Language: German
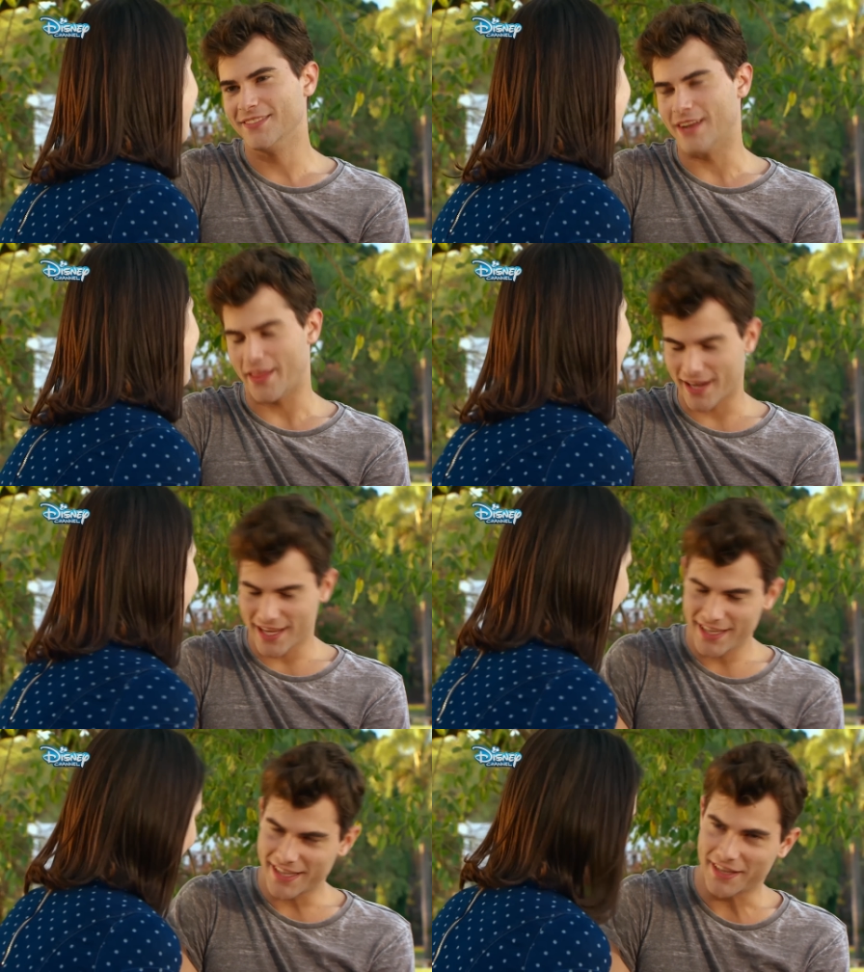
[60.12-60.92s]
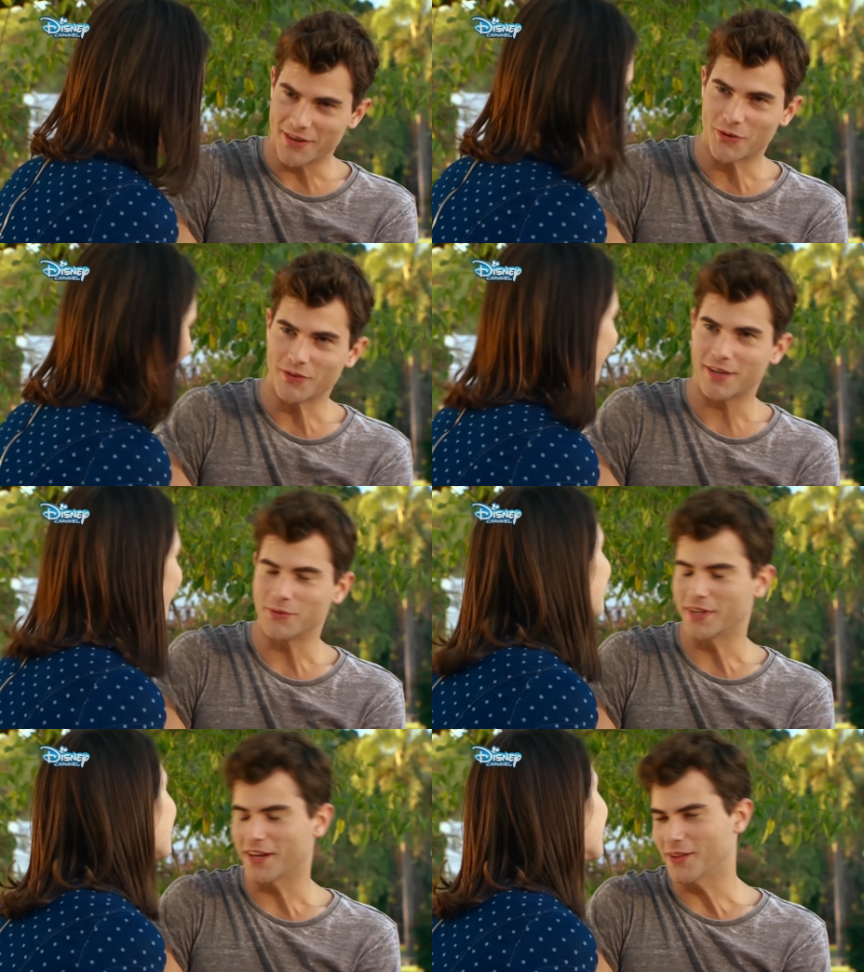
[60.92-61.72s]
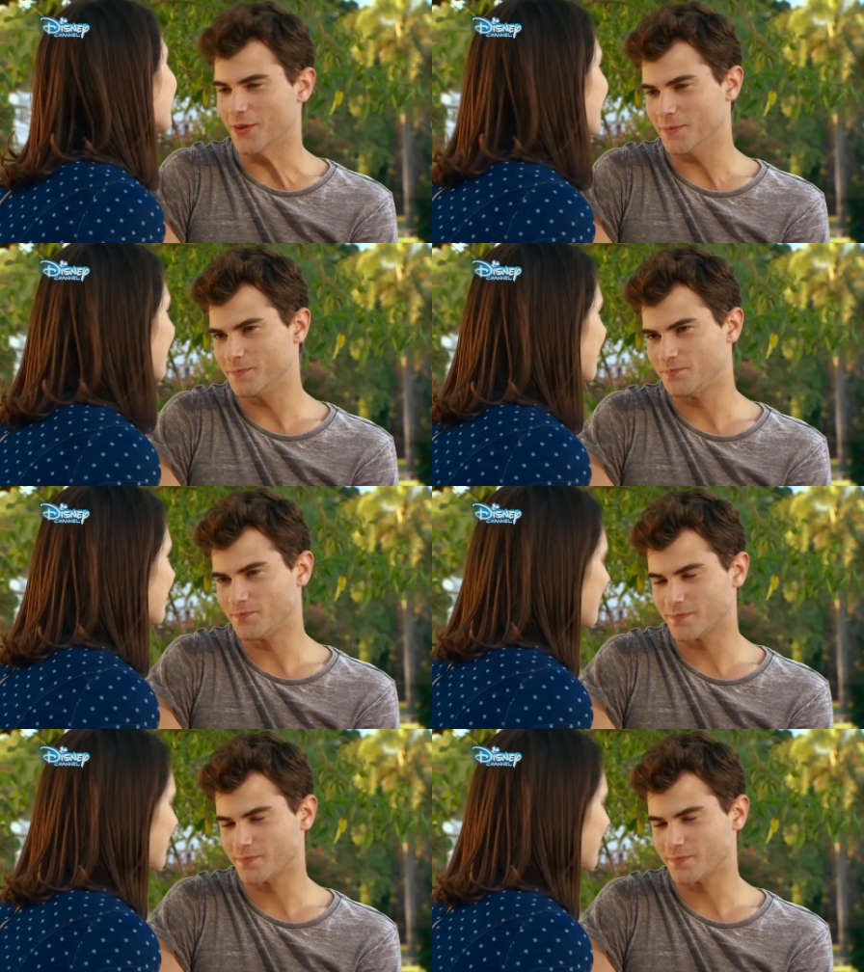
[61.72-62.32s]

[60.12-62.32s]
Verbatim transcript: Komm näher, ich will dir ein Geheimnis verraten.